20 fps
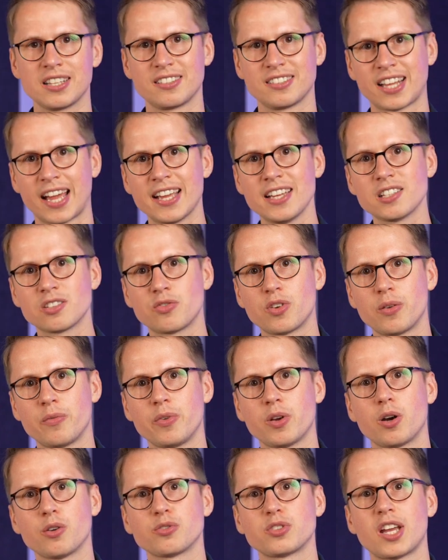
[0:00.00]
sei es, wenn
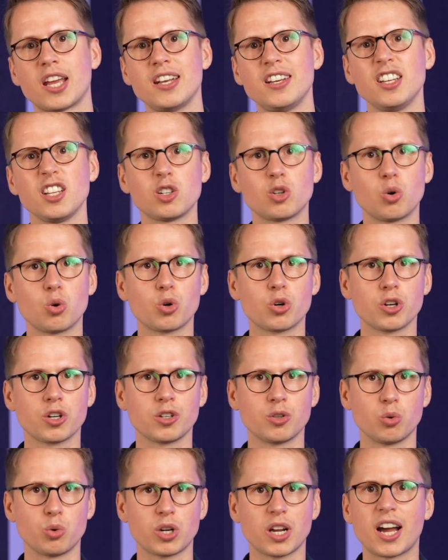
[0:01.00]
wir aufs Handy
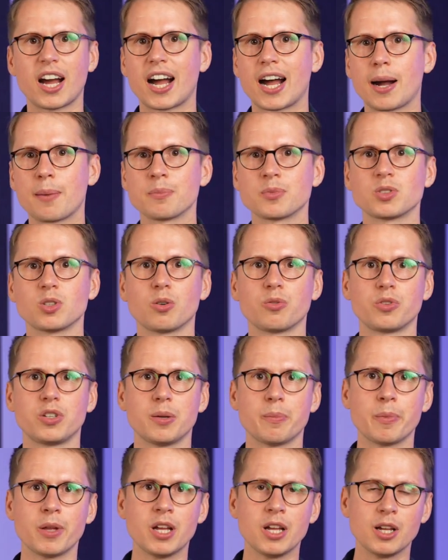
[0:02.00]
gucken oder abends auf
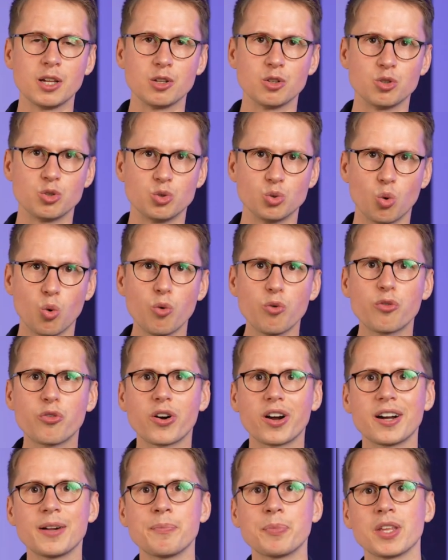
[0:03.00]
dem
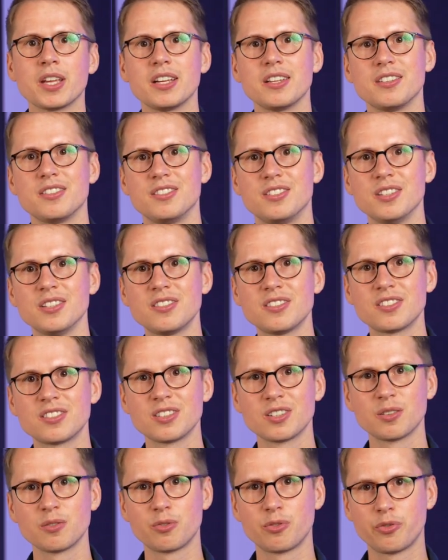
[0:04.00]
Sofa
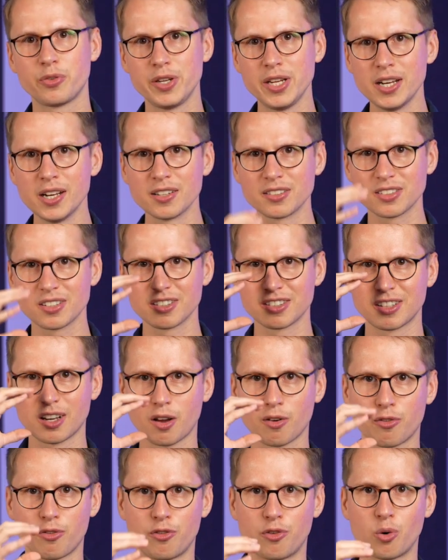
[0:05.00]
sitzen, vieles ist
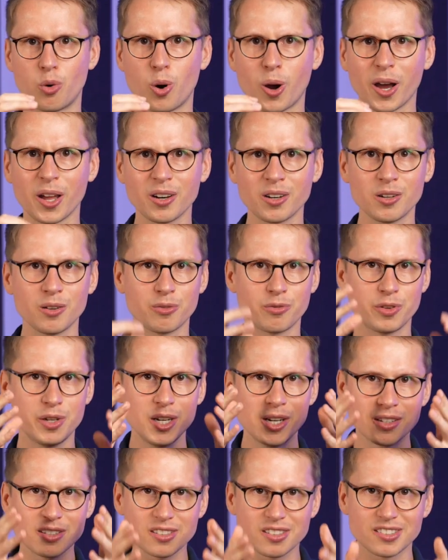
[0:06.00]
nach vorne,
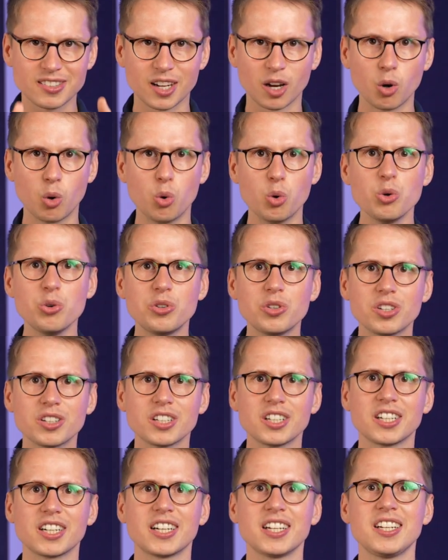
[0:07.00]
vieles ist nach unten
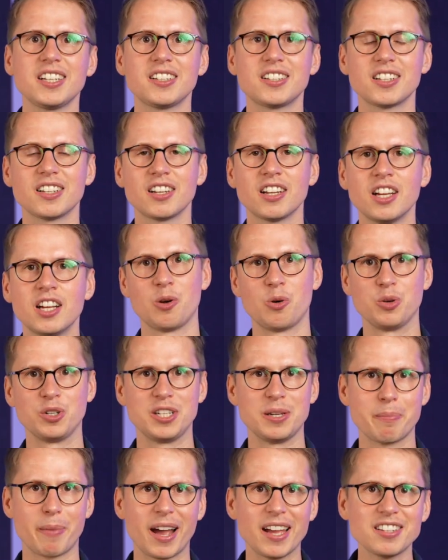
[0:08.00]
gerichtet und
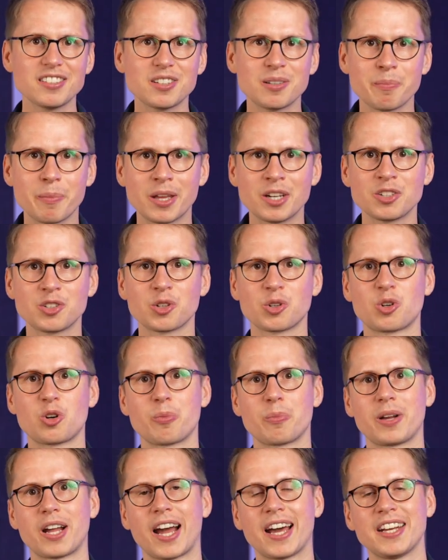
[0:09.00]
die meisten Menschen
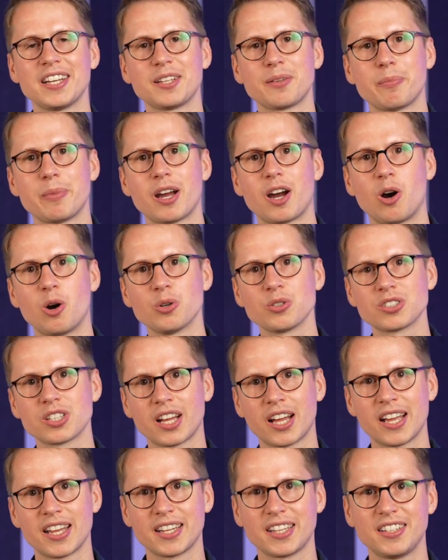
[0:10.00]
kommen gar nicht mehr
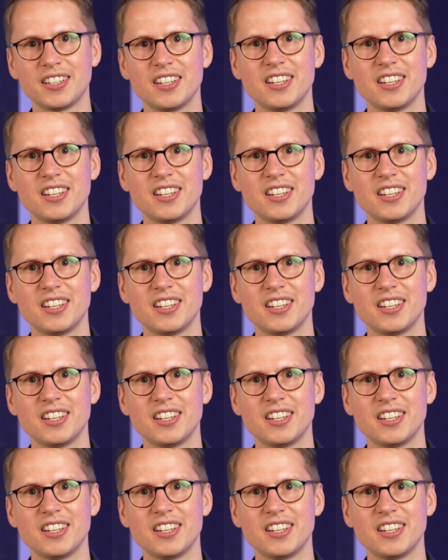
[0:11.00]
ausreichend